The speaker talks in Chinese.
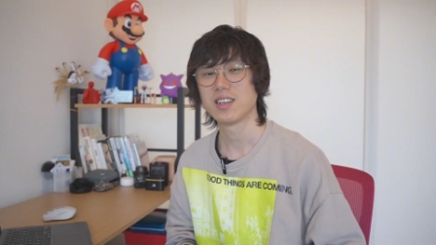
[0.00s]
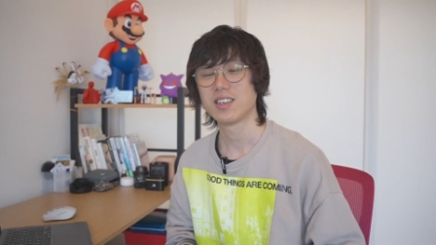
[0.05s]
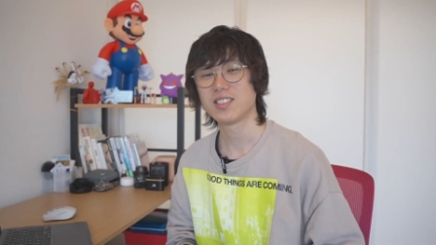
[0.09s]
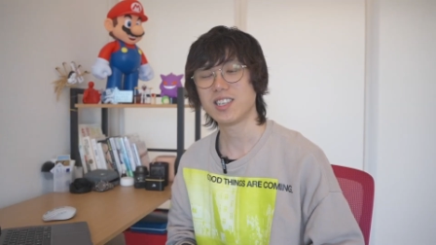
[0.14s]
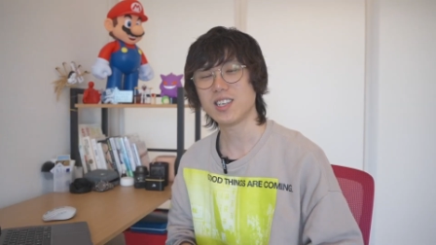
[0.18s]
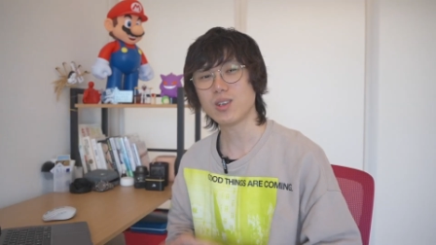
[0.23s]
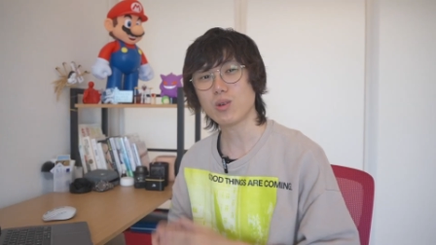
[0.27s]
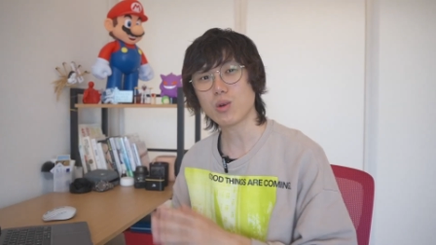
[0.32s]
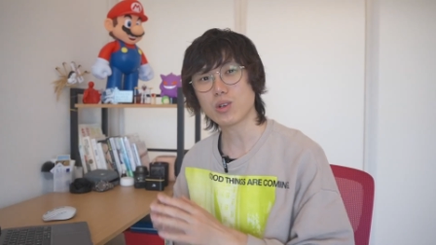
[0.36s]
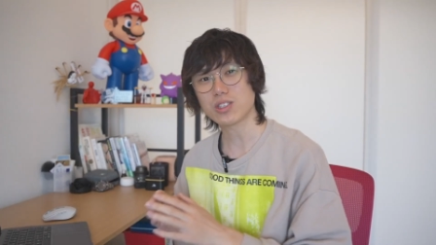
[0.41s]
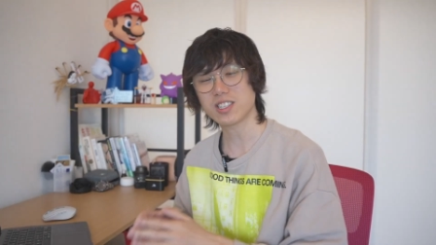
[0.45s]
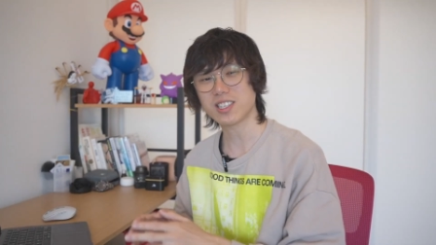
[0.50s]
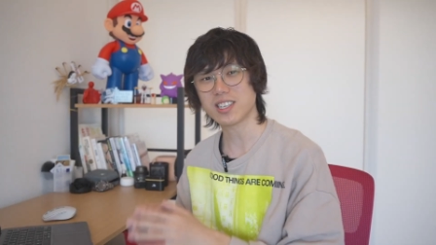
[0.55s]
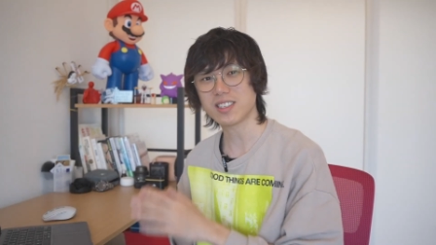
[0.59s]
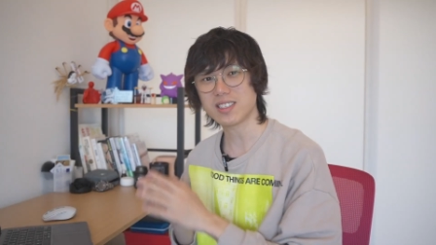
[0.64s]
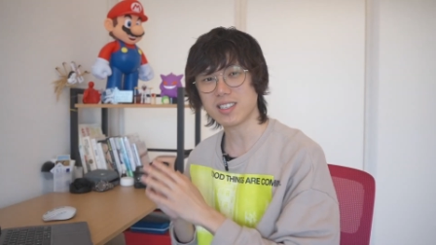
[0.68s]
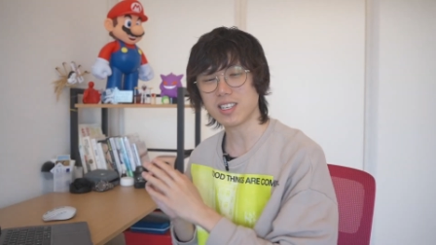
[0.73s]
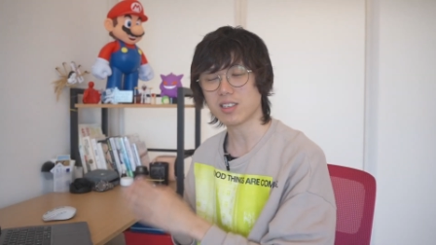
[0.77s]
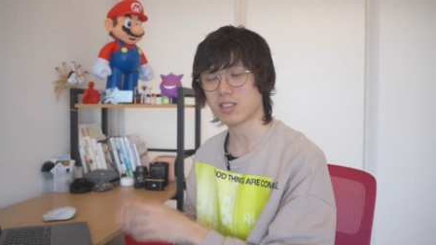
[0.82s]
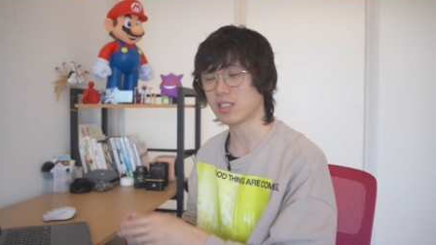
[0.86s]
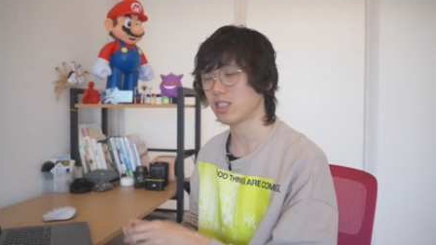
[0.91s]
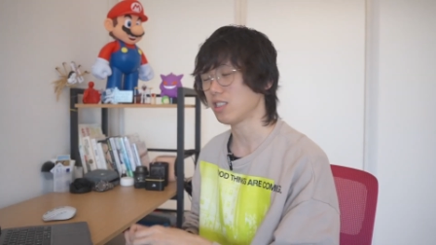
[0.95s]
经过这些
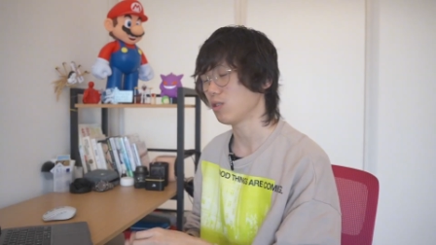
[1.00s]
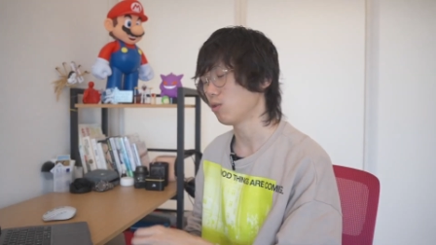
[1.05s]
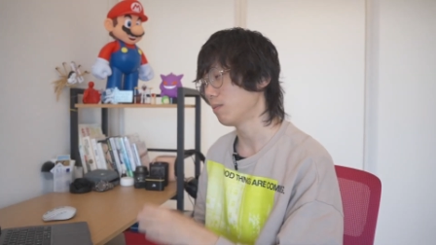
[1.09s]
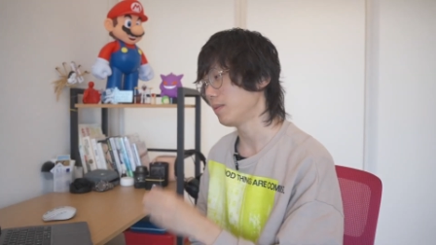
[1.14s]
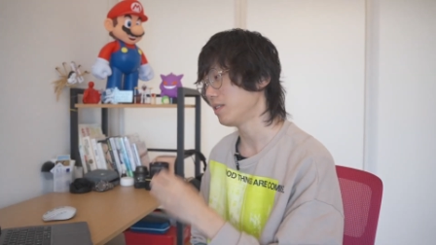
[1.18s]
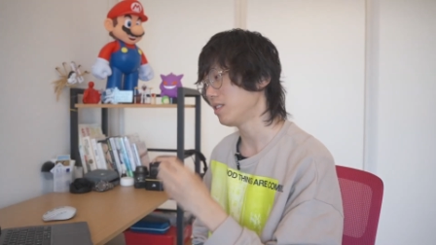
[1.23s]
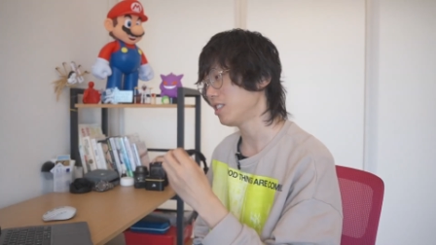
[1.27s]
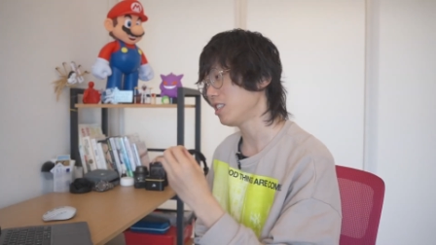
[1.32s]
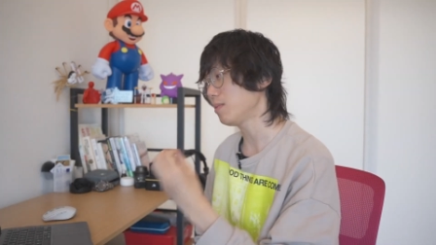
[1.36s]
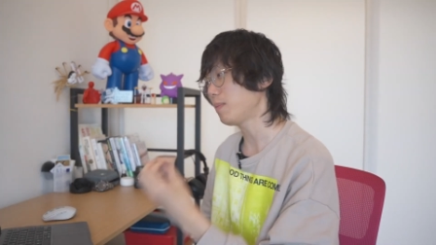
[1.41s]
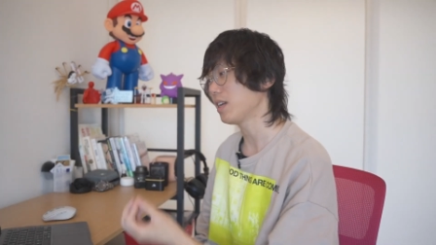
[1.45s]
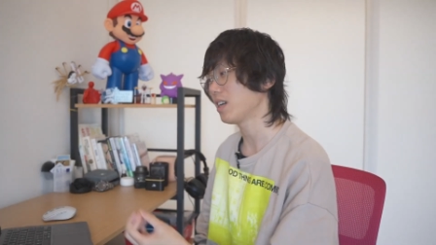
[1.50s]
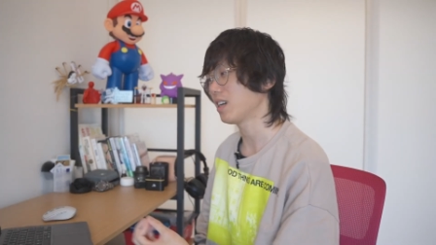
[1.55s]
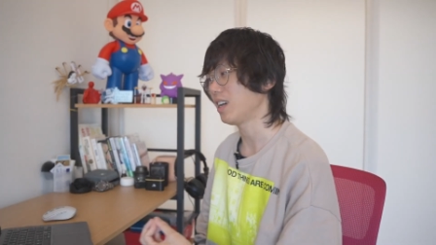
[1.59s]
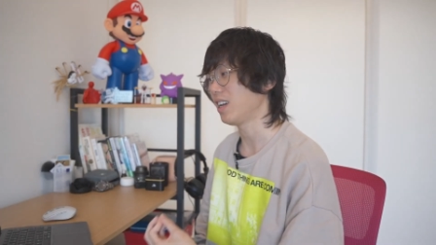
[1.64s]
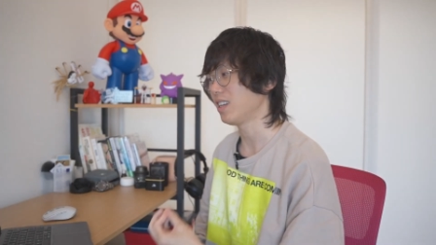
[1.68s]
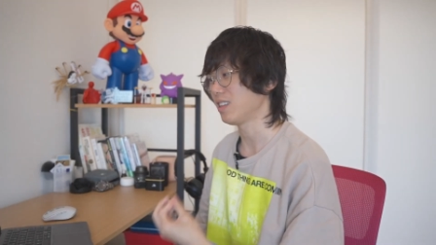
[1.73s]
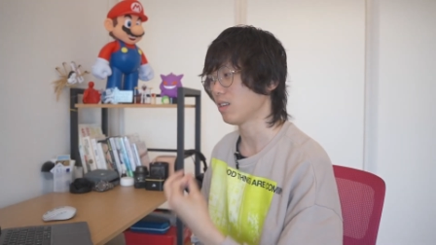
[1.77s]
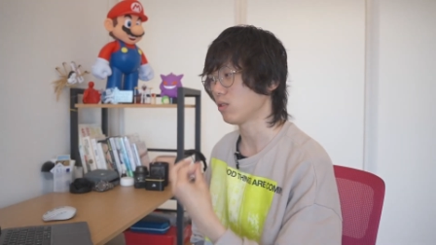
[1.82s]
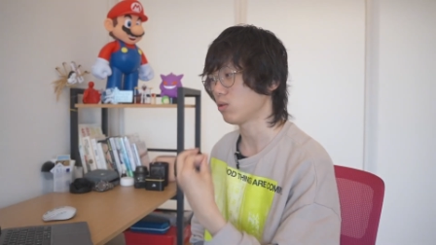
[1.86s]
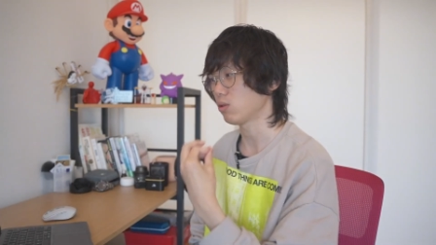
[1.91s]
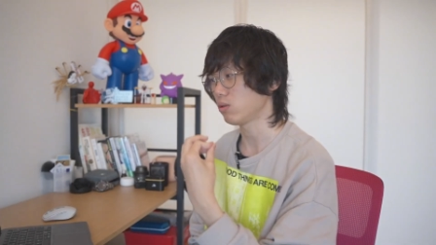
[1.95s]
测试，我们基本可
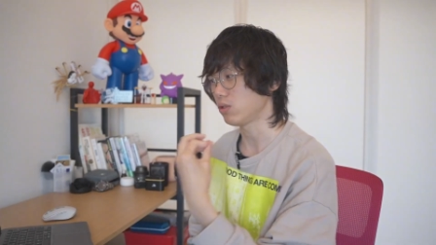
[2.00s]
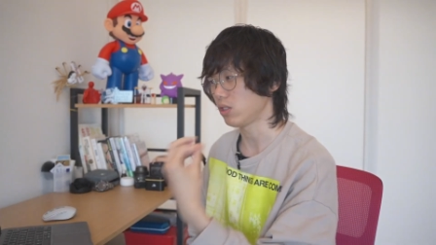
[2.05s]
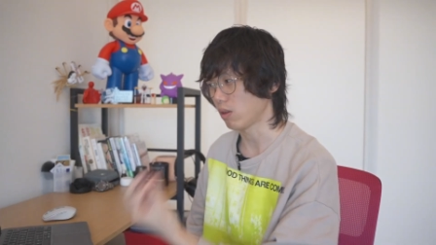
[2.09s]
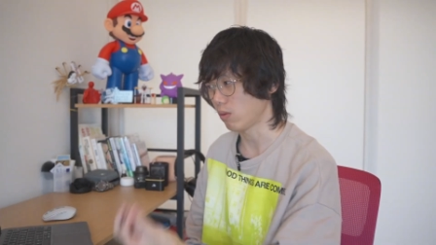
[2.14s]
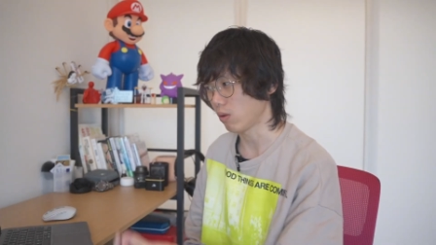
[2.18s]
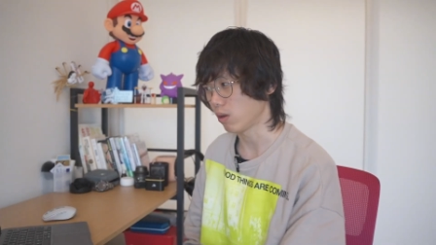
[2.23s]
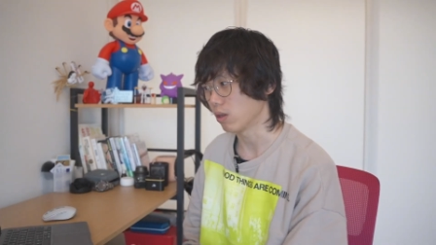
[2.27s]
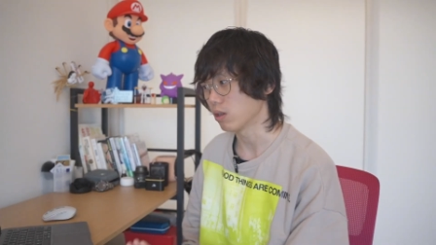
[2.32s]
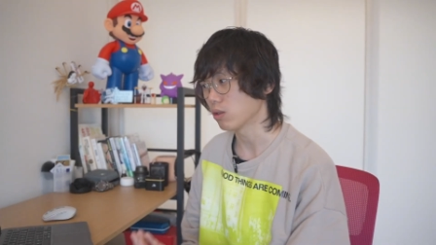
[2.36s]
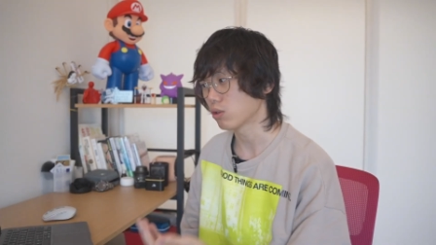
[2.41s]
以得出结论：